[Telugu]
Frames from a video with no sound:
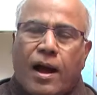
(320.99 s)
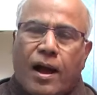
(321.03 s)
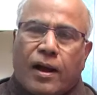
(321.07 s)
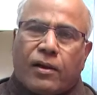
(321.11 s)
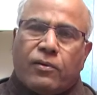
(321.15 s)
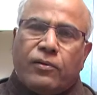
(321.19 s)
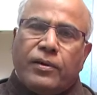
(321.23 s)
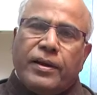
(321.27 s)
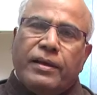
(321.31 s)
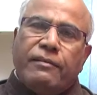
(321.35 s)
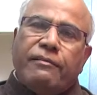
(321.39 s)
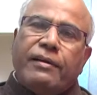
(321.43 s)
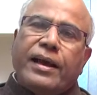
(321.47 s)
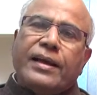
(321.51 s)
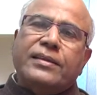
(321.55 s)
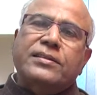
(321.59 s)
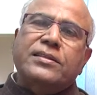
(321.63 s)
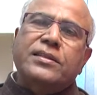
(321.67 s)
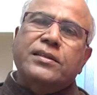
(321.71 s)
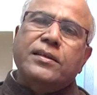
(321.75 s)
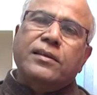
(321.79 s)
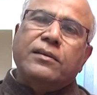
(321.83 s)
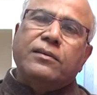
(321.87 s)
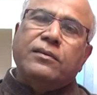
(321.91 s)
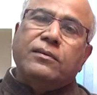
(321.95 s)
అక్కడుండే
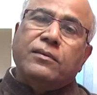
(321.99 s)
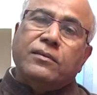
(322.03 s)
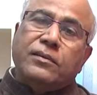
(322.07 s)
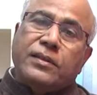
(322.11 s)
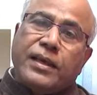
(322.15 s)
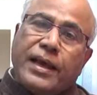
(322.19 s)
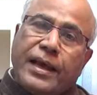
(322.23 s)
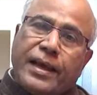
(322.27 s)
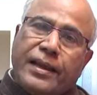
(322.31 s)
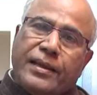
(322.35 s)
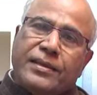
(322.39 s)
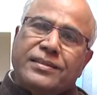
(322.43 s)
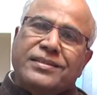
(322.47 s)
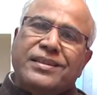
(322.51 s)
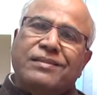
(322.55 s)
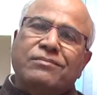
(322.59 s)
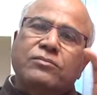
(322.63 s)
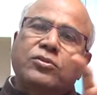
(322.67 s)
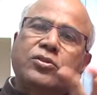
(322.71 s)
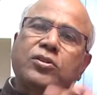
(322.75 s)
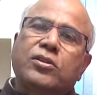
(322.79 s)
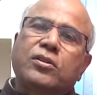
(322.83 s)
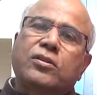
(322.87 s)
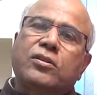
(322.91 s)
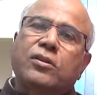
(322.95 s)
వ్యాక్సిన్ తయారీ
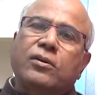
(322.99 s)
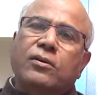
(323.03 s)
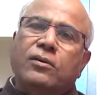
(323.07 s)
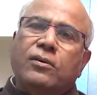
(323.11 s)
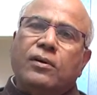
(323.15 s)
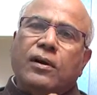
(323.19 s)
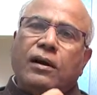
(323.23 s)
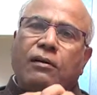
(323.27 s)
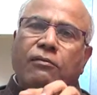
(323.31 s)
సంస్థతో